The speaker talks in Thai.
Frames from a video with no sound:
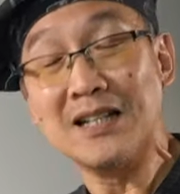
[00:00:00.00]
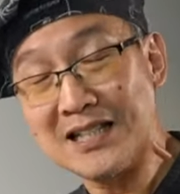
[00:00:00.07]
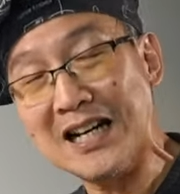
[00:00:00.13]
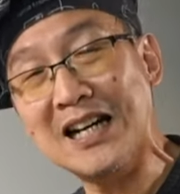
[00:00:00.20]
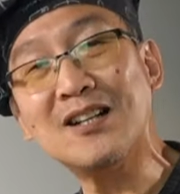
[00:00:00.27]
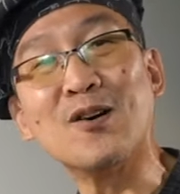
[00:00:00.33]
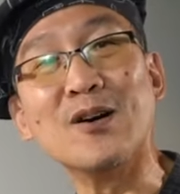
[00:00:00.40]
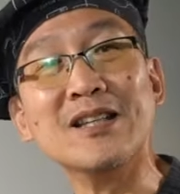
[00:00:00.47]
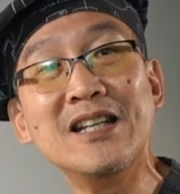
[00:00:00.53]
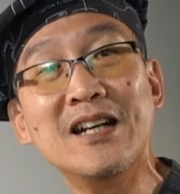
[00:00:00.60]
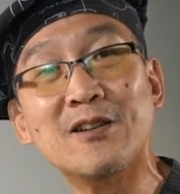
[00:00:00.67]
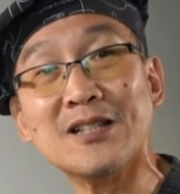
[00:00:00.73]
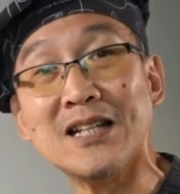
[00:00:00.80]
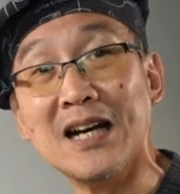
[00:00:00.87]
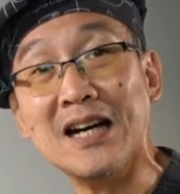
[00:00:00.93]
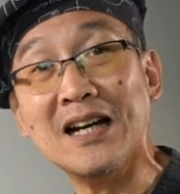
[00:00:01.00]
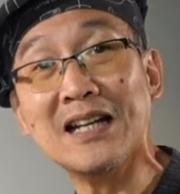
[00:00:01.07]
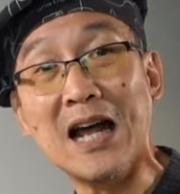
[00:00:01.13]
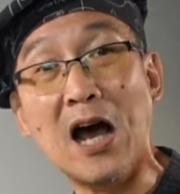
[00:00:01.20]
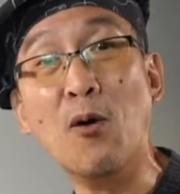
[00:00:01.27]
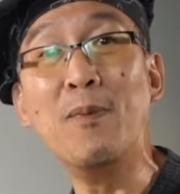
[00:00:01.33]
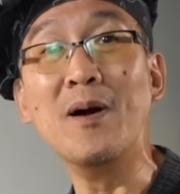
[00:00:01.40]
ฉะนั้นก่อนที่เราจะ
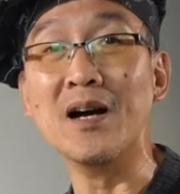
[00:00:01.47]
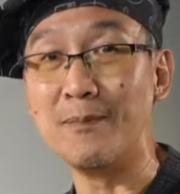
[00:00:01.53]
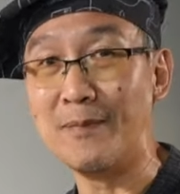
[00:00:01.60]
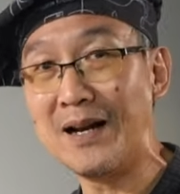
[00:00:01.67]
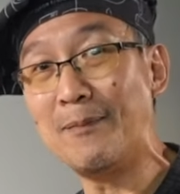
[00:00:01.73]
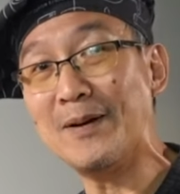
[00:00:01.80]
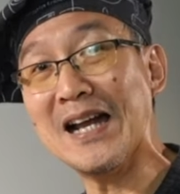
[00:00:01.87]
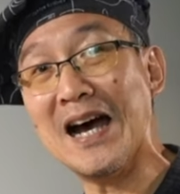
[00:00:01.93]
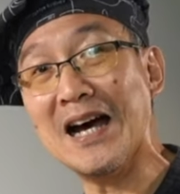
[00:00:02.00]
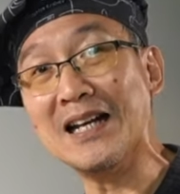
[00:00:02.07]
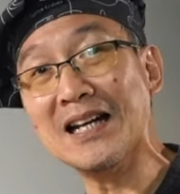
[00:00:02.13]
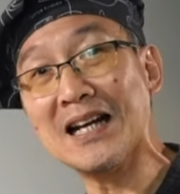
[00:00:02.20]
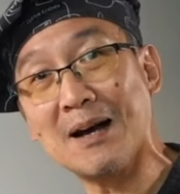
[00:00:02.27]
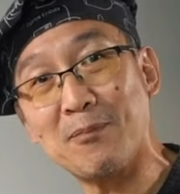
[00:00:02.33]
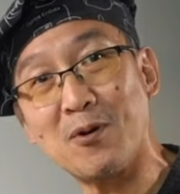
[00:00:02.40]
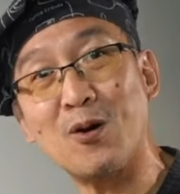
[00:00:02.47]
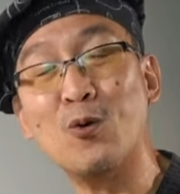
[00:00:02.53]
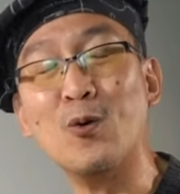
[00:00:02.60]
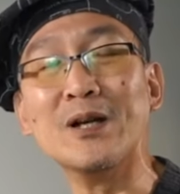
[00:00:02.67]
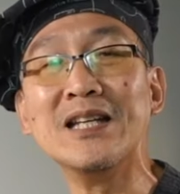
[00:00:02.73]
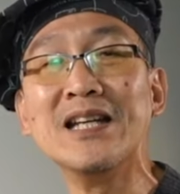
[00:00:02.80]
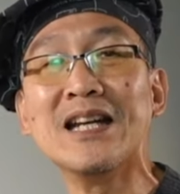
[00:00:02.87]
เอาเผือกมารับประทานนะครับก็
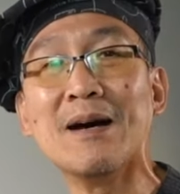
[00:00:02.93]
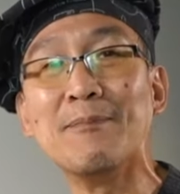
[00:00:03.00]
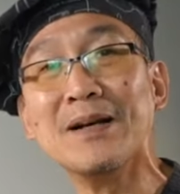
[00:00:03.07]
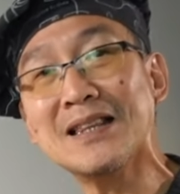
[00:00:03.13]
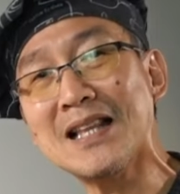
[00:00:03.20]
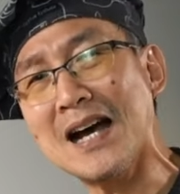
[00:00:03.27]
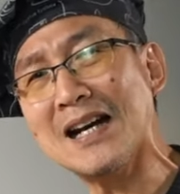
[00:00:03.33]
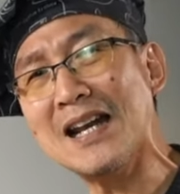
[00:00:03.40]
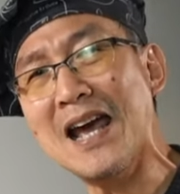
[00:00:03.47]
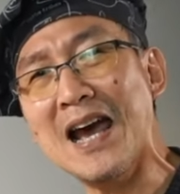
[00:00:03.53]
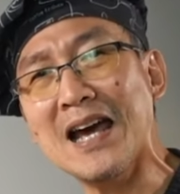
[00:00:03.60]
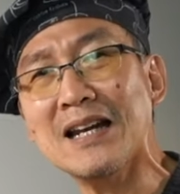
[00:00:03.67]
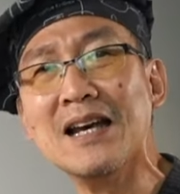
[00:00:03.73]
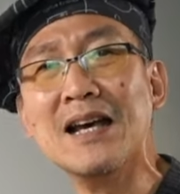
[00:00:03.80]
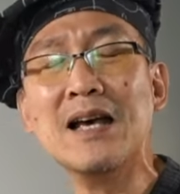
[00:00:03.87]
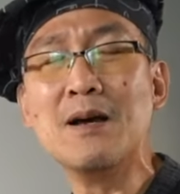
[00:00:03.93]
ควรที่จะนำไปตากแดด